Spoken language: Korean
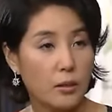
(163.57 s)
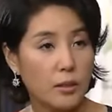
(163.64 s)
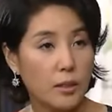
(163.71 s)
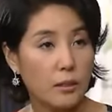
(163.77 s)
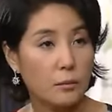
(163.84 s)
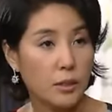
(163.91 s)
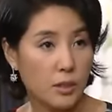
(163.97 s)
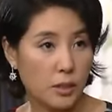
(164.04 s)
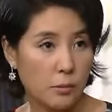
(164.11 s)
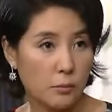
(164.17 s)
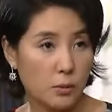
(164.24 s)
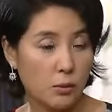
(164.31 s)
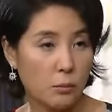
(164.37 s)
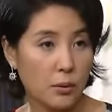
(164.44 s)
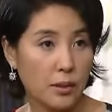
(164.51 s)
어제 음식
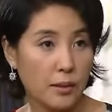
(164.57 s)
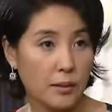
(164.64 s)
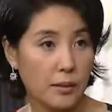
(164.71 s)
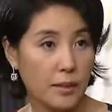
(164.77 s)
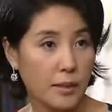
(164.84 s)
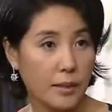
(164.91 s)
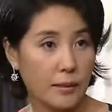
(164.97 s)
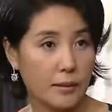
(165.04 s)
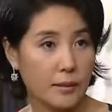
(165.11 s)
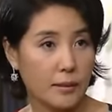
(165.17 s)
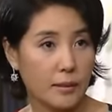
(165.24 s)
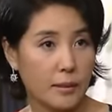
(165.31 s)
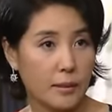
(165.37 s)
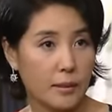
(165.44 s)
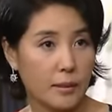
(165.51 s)
심부름 보낸 그
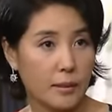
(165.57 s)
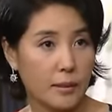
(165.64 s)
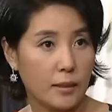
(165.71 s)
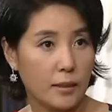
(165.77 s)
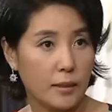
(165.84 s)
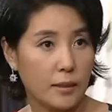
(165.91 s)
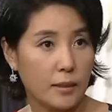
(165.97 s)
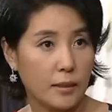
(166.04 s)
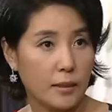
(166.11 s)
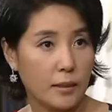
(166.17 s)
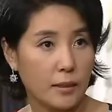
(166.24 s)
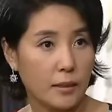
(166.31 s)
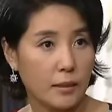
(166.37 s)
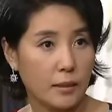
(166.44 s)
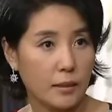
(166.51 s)
아가씨
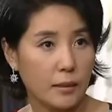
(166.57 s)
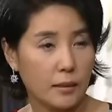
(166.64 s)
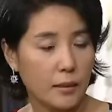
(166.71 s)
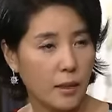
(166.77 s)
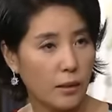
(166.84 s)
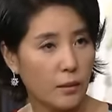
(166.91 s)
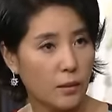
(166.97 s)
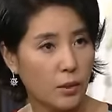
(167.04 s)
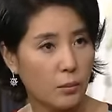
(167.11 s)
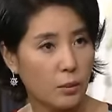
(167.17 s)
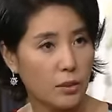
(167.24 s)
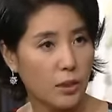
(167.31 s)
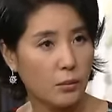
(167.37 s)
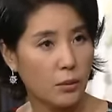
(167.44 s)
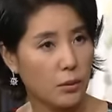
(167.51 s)
태영이
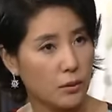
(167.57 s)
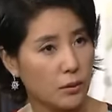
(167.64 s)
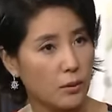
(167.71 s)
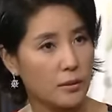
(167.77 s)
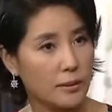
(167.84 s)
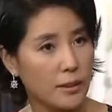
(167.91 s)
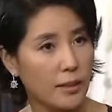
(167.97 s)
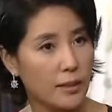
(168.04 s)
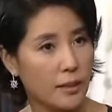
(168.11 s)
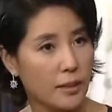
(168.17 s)
어머니하고 어떤